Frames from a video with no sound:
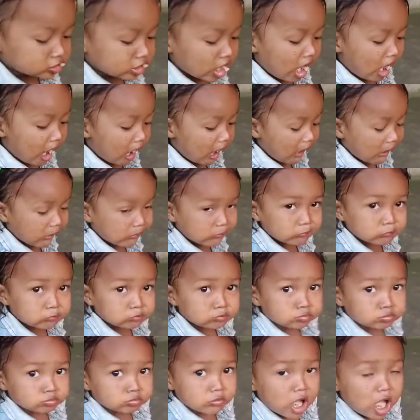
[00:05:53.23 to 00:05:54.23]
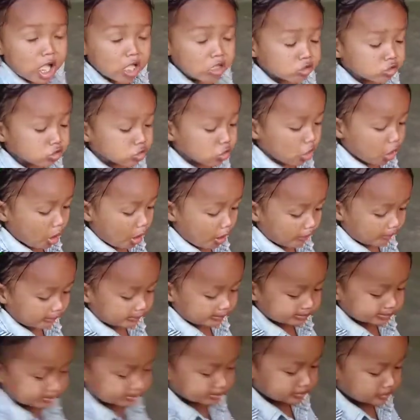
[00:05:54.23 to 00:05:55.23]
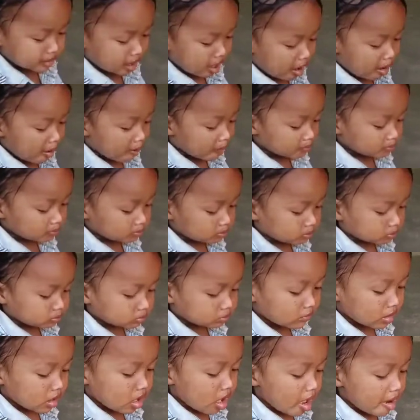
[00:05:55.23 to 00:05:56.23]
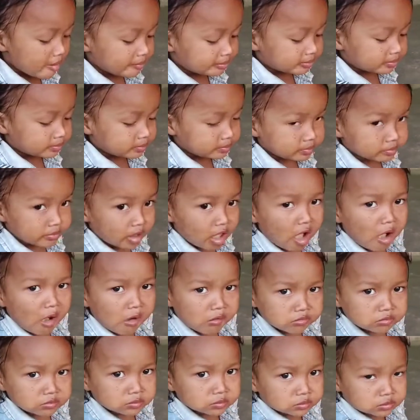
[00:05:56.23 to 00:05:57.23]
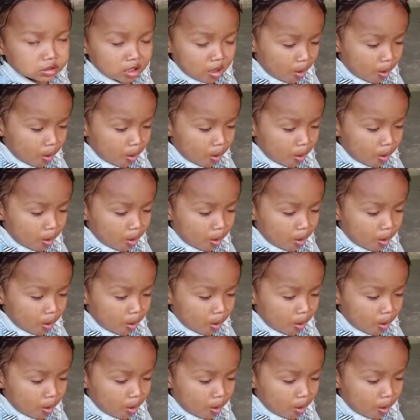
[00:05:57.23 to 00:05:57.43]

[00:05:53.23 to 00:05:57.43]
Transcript: কি খাচ্ছিস রে মাংস ভাত খাচ্ছিস মাংস